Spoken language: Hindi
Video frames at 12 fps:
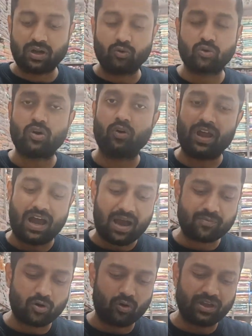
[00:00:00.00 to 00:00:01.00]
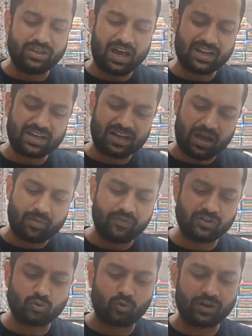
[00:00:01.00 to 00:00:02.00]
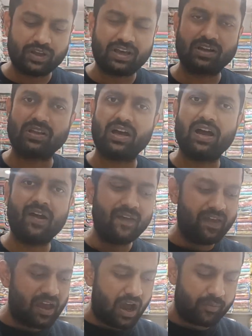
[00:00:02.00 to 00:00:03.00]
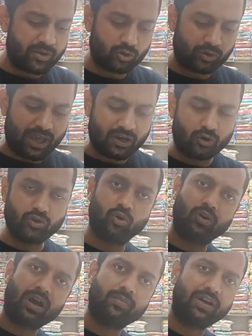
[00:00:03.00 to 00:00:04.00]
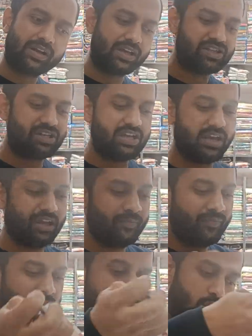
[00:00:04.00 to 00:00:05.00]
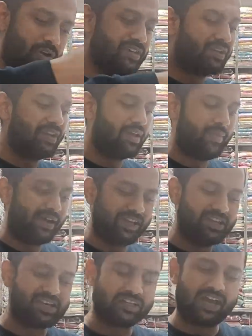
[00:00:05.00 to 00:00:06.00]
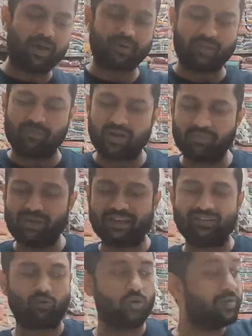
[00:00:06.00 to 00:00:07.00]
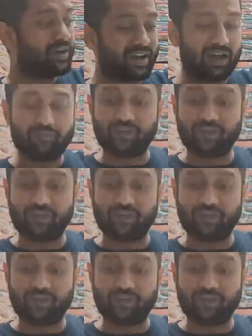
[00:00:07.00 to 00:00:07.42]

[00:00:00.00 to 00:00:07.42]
डाउन हो जाओगे आप कहोगे यार ये काम हमें सूट नहीं करता हमें तो क्या कोई और काम करना चाहिए तो इसलिए मैं नहीं चाहता आपके मन में ऐसी कोई भी खराब